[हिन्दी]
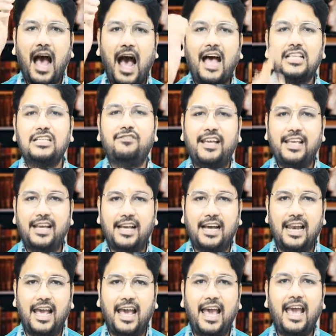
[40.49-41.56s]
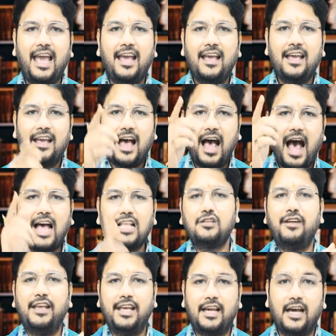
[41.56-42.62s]
आज वही कल है आज
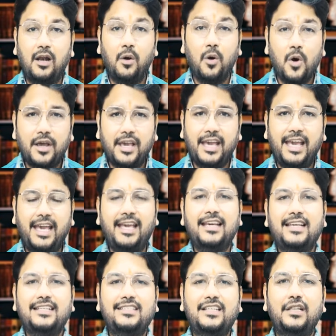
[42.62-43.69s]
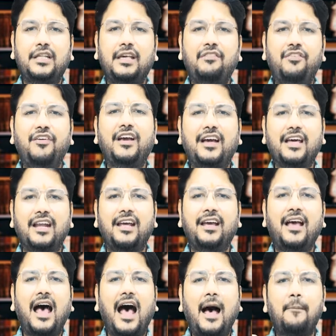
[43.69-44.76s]
वही कल होगी जिसकी फिक्र
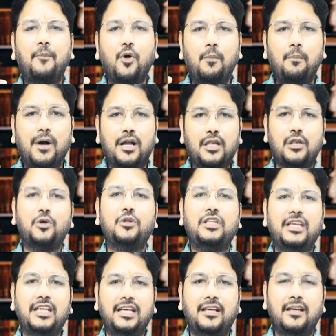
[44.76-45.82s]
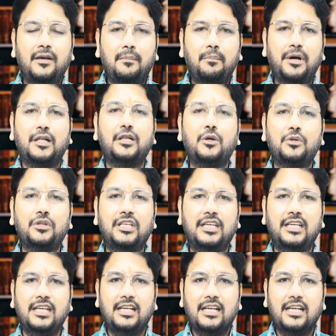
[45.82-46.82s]
आपको बरसों थी बरसों थी